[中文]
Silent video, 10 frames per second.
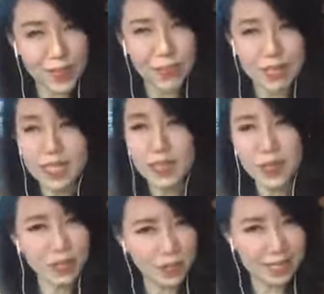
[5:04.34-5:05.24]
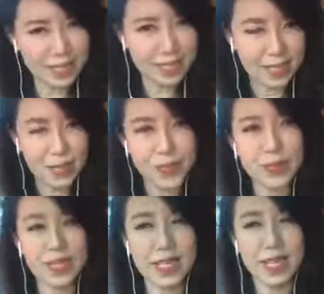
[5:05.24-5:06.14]
工，每天都有很多事情要处
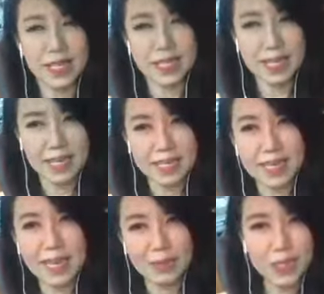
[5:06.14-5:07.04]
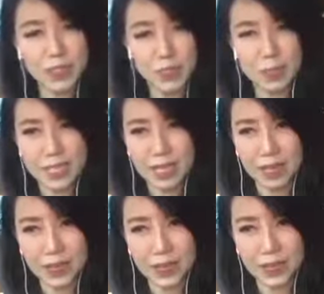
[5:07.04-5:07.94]
理。那进来就比较
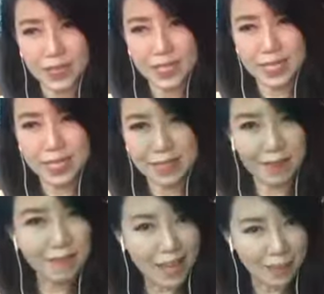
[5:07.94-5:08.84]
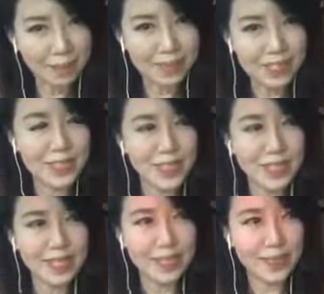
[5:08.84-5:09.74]
有一些想法，就
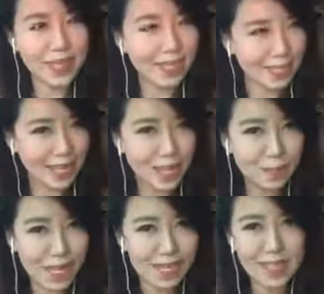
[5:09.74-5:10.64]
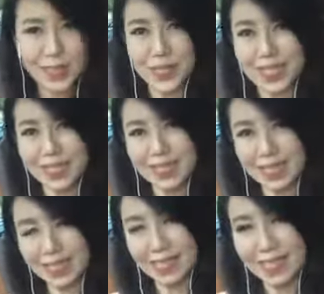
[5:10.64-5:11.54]
是因为可能太忙了，很多事
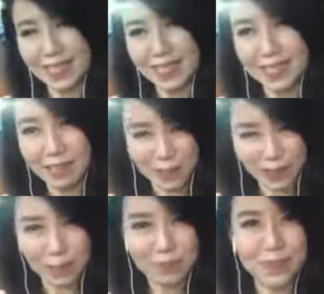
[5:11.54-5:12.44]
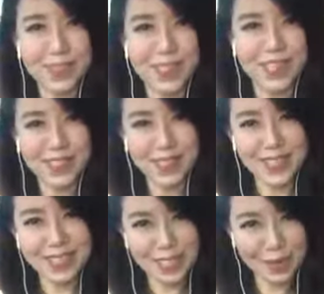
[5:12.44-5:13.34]
情要做，很多
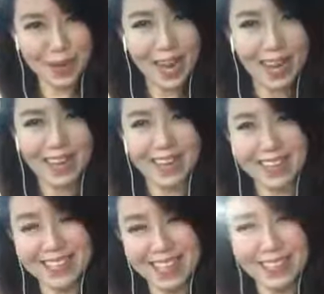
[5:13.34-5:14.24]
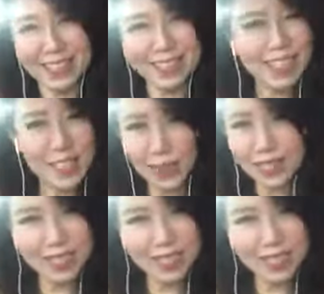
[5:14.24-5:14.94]
计划。那时间总是